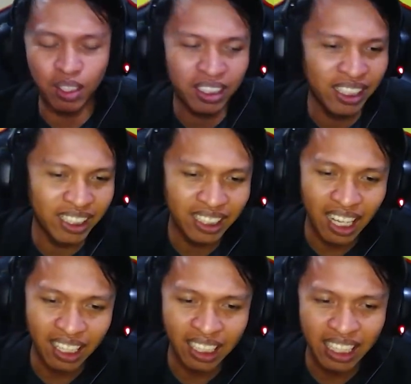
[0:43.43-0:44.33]
Oke, okay,
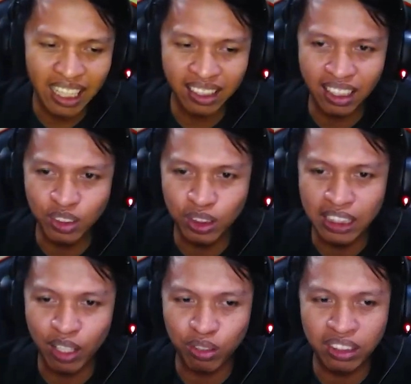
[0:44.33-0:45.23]
nggak kelihatan cuy
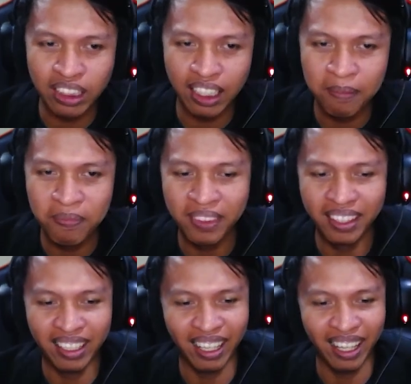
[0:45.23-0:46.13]
tarungnya
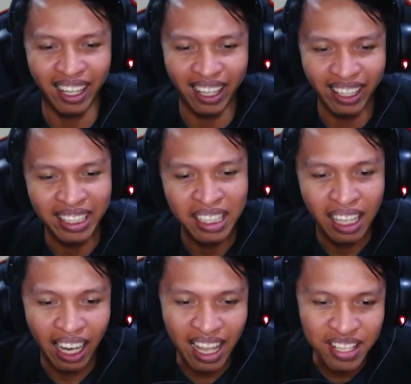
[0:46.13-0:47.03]

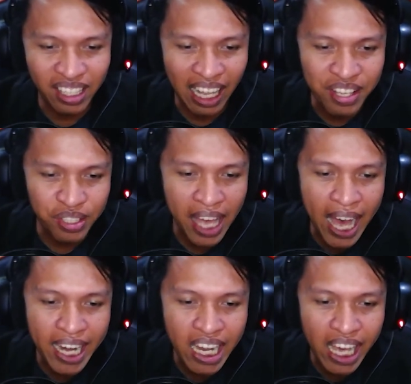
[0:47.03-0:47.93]
lanjut lanjut
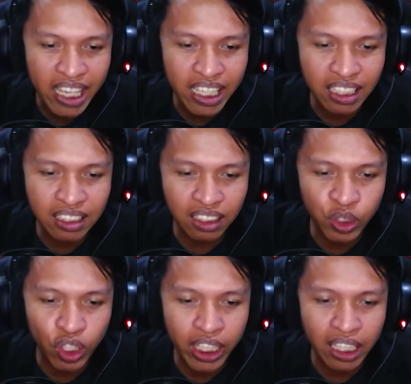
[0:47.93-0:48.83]
ada
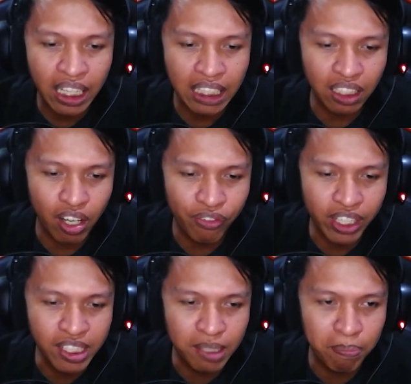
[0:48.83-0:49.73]
Eagle Toilet of
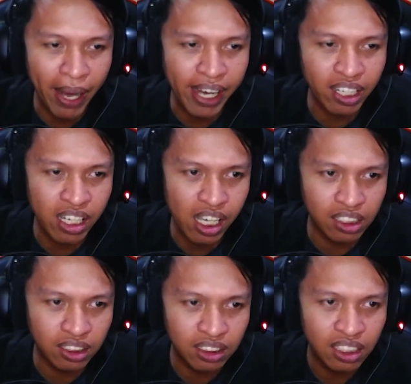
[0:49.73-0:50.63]

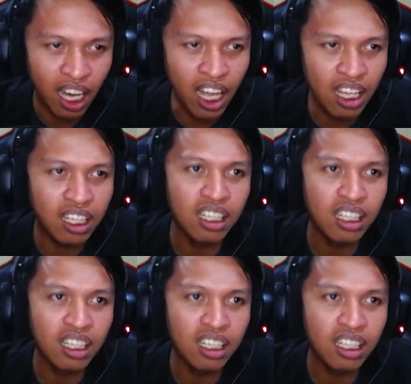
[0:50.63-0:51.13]
Independence Hah?